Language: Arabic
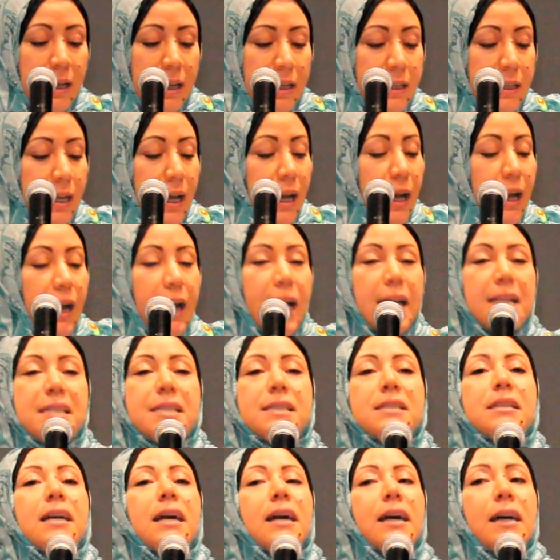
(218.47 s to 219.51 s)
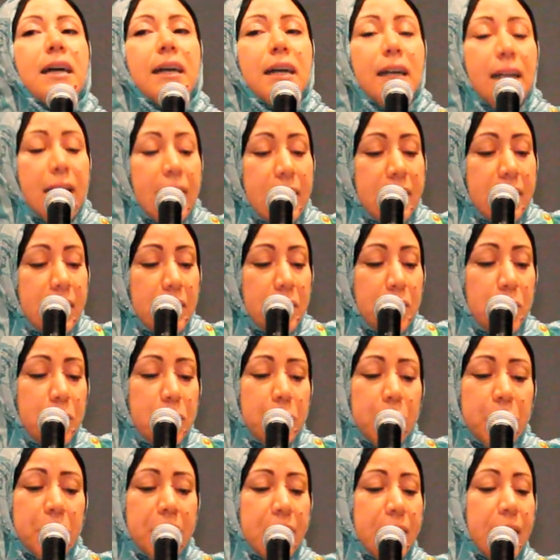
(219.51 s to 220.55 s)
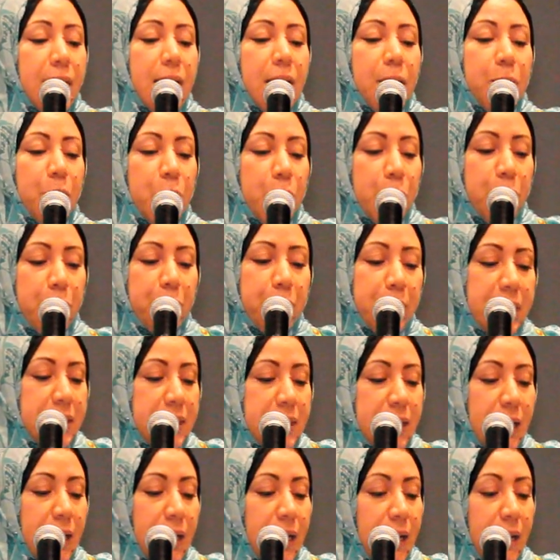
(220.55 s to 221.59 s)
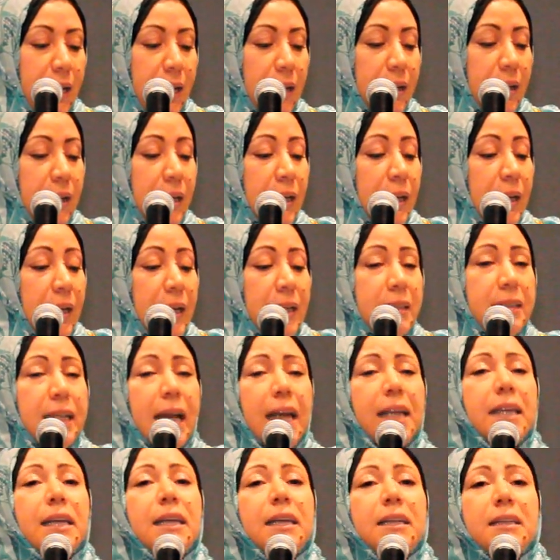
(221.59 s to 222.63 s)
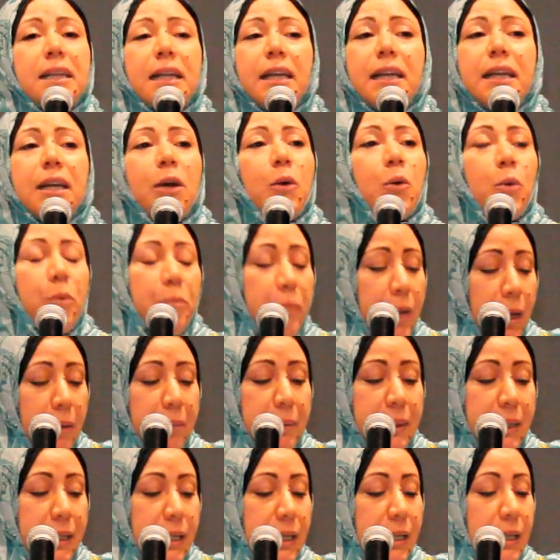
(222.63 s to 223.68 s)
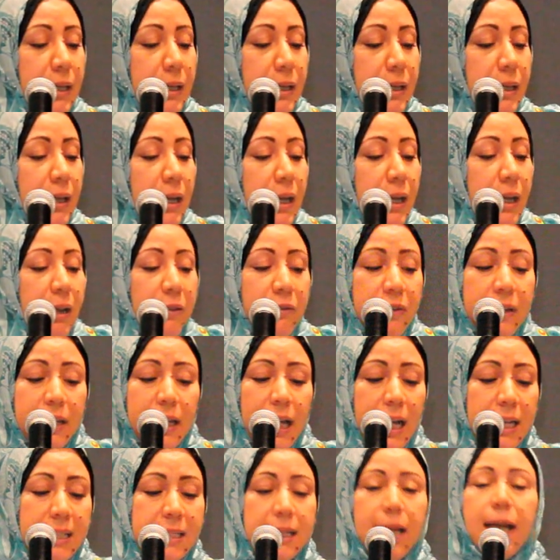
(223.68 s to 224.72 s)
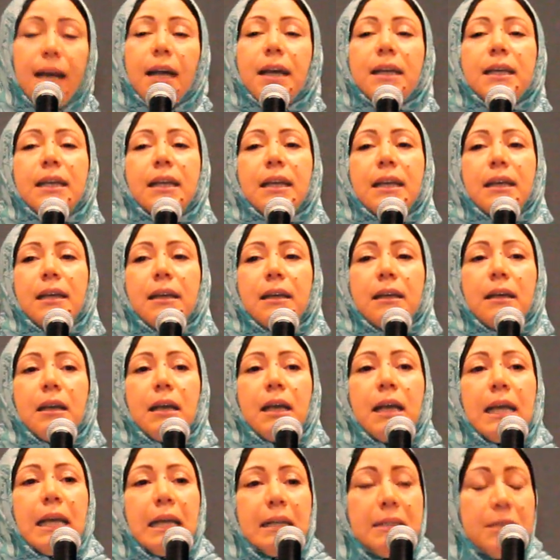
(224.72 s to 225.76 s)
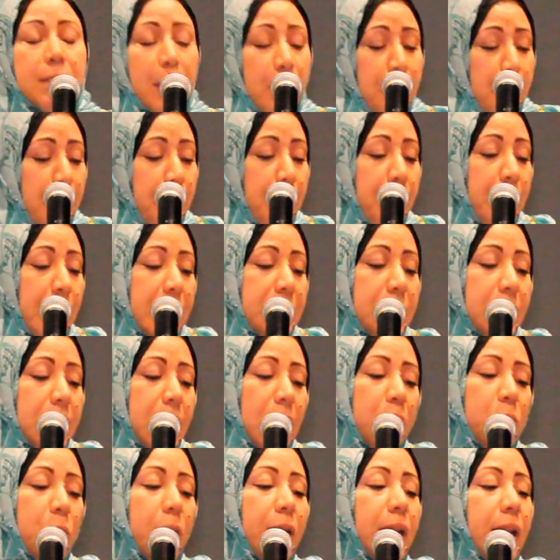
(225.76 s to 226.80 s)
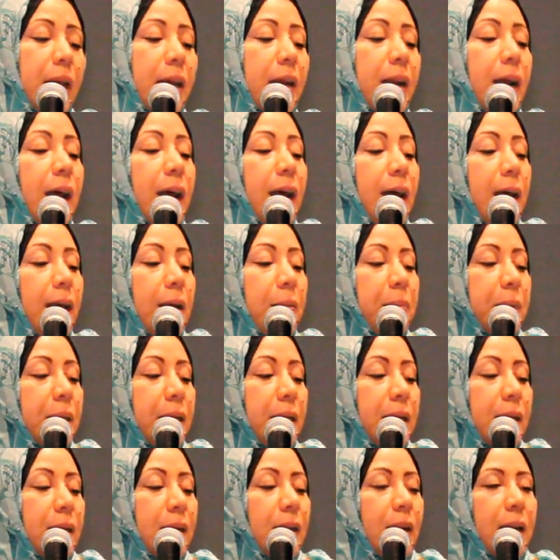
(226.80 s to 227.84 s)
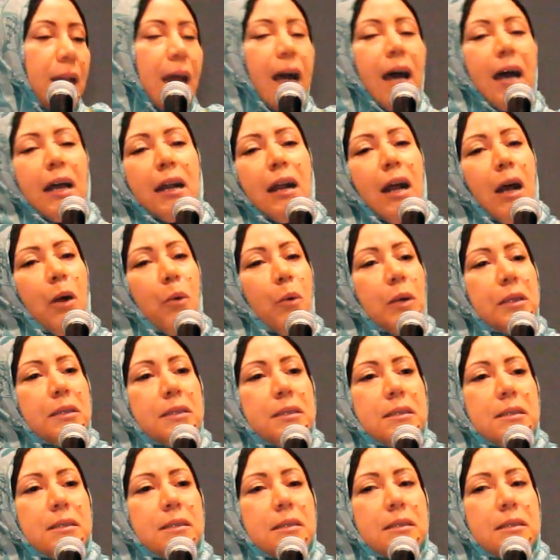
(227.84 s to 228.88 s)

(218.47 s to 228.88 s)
يا حسناء هذه الدنيا برمتها دعيني اليوم أبكي في عزاك تبت يد الإرهاب لا أرعوت